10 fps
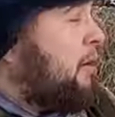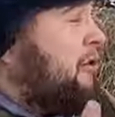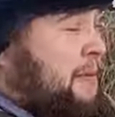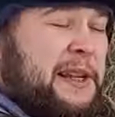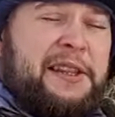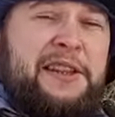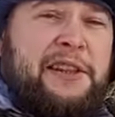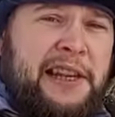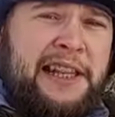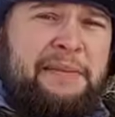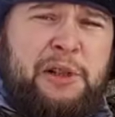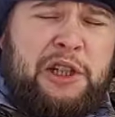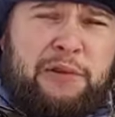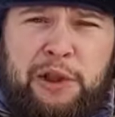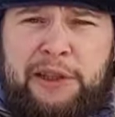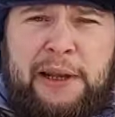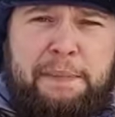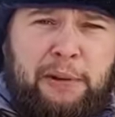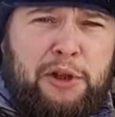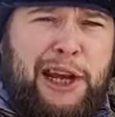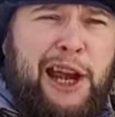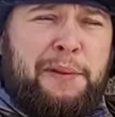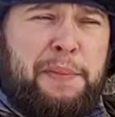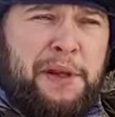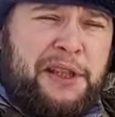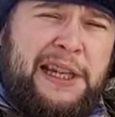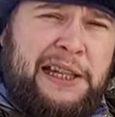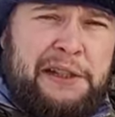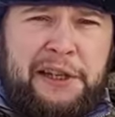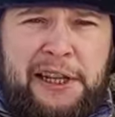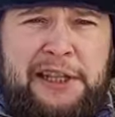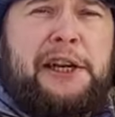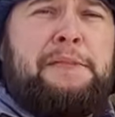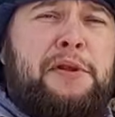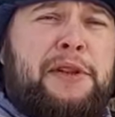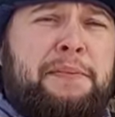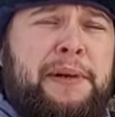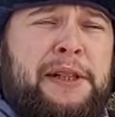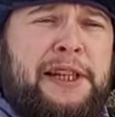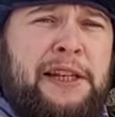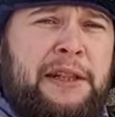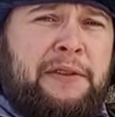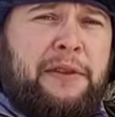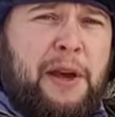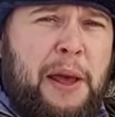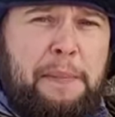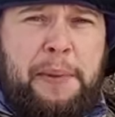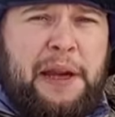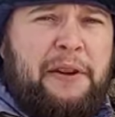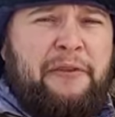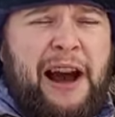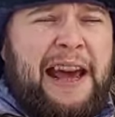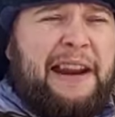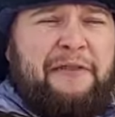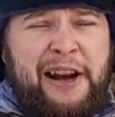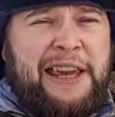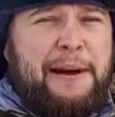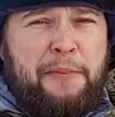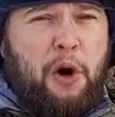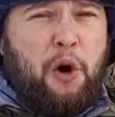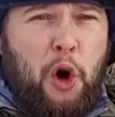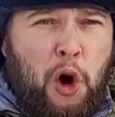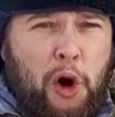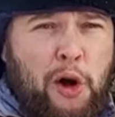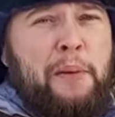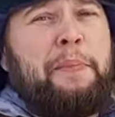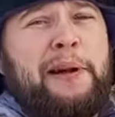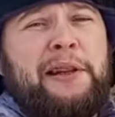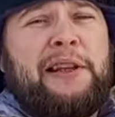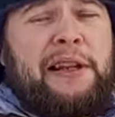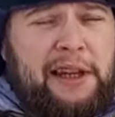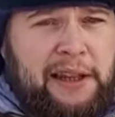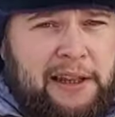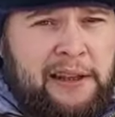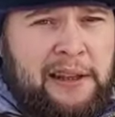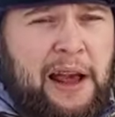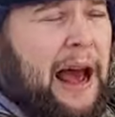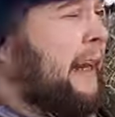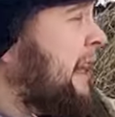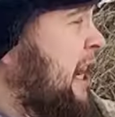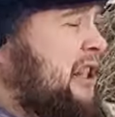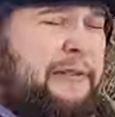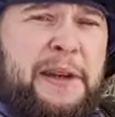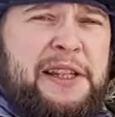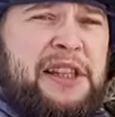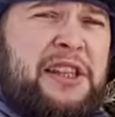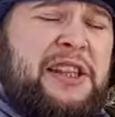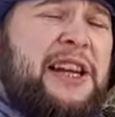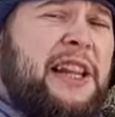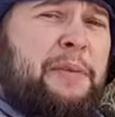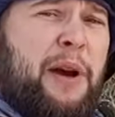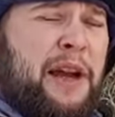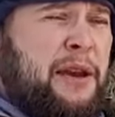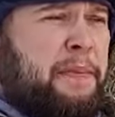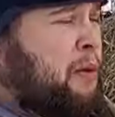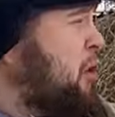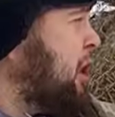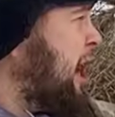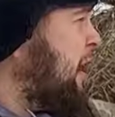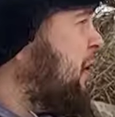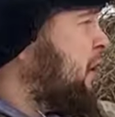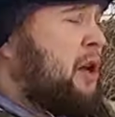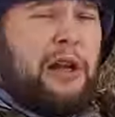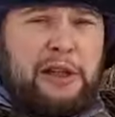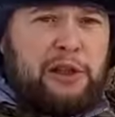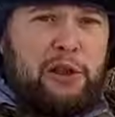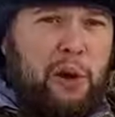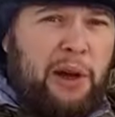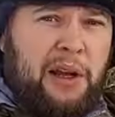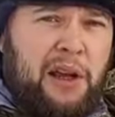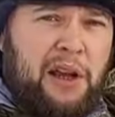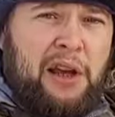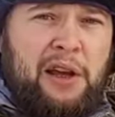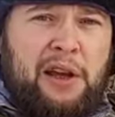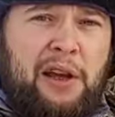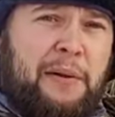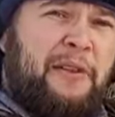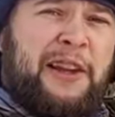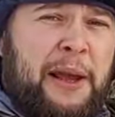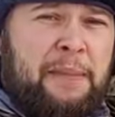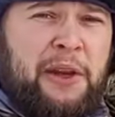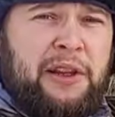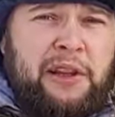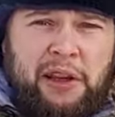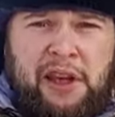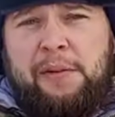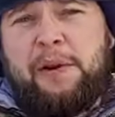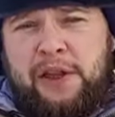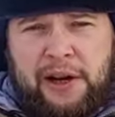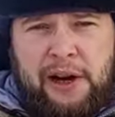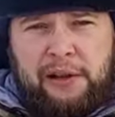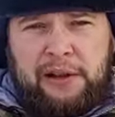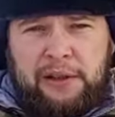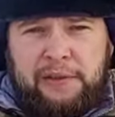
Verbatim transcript: Вместе с сеном животные получают 50-70% перевариваемого протеина. А также вместе с сеном они получают соли, витамины и минералы.